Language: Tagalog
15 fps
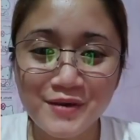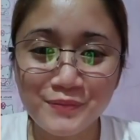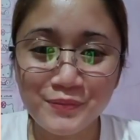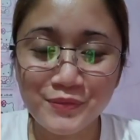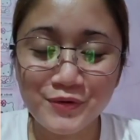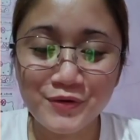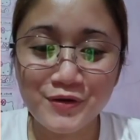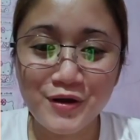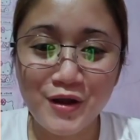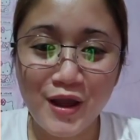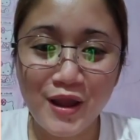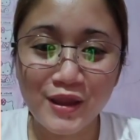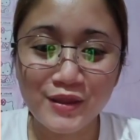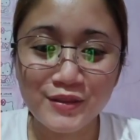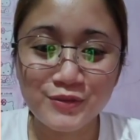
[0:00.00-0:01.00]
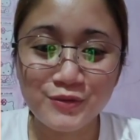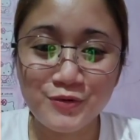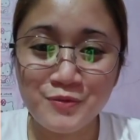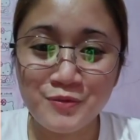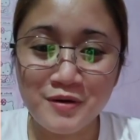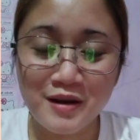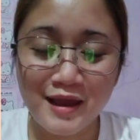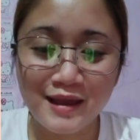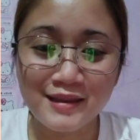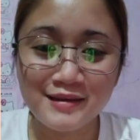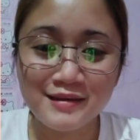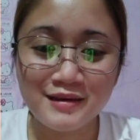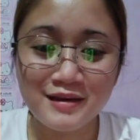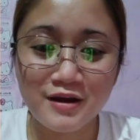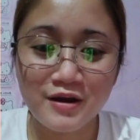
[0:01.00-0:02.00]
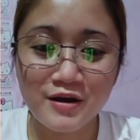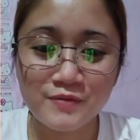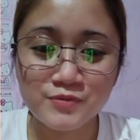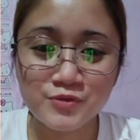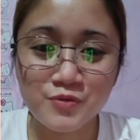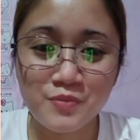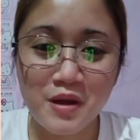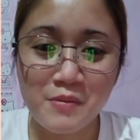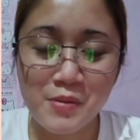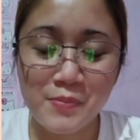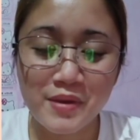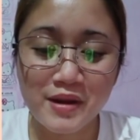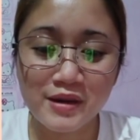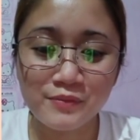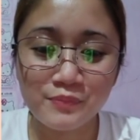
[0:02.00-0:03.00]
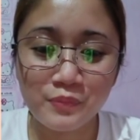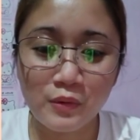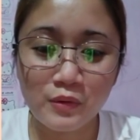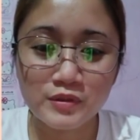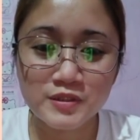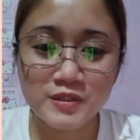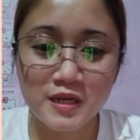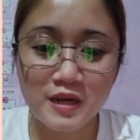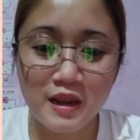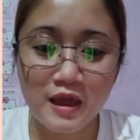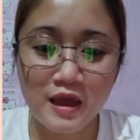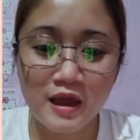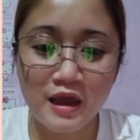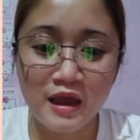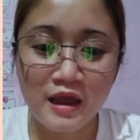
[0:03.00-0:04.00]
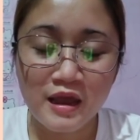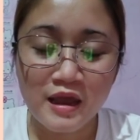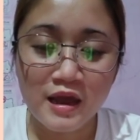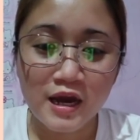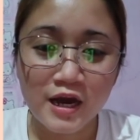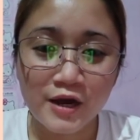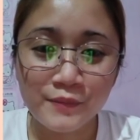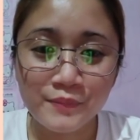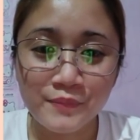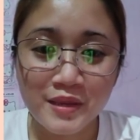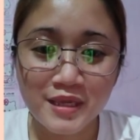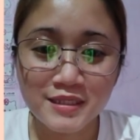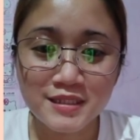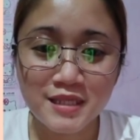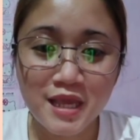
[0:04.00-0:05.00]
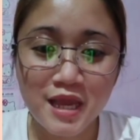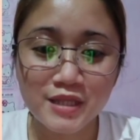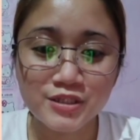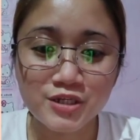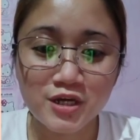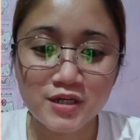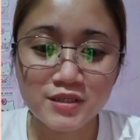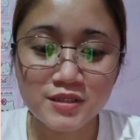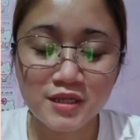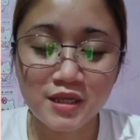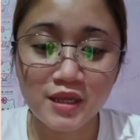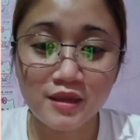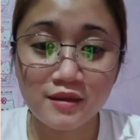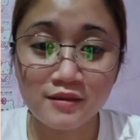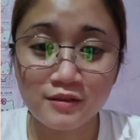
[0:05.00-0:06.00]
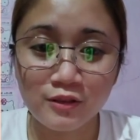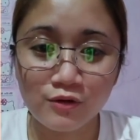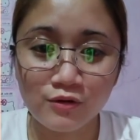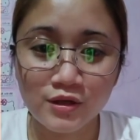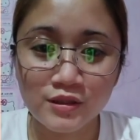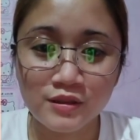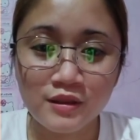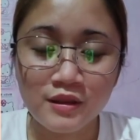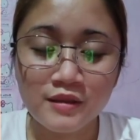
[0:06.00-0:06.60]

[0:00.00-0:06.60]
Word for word: Puno kahit umulan, um, sumama pa rin po sila um, Macy at saka si Inloyd.